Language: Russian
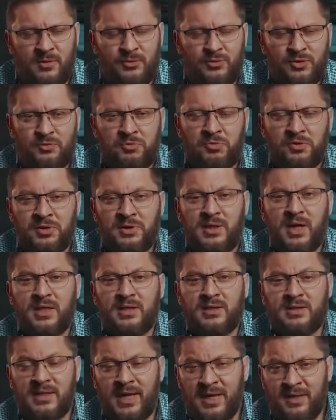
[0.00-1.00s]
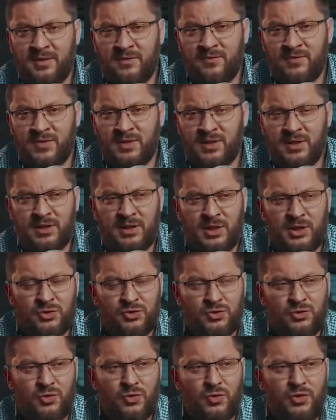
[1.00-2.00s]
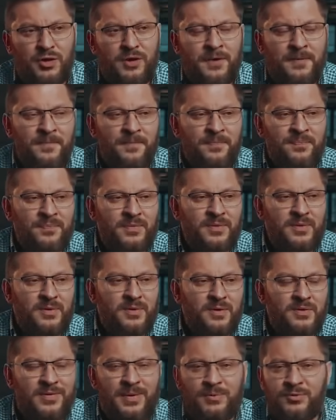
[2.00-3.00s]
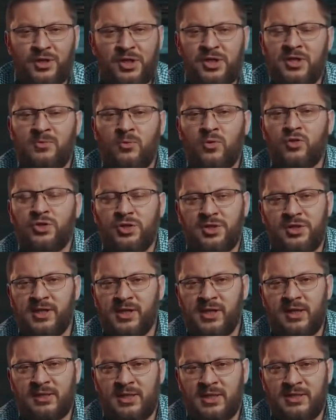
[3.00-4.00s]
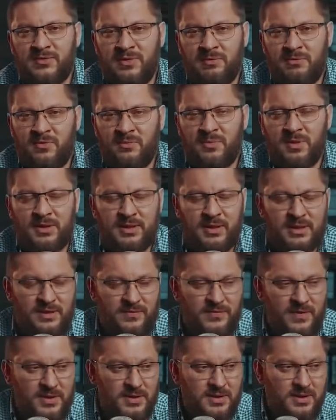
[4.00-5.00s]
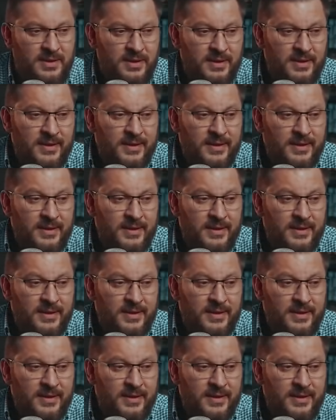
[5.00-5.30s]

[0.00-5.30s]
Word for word: В общем, он так занят всегда, что вообще не может никогда с вами быть на связи.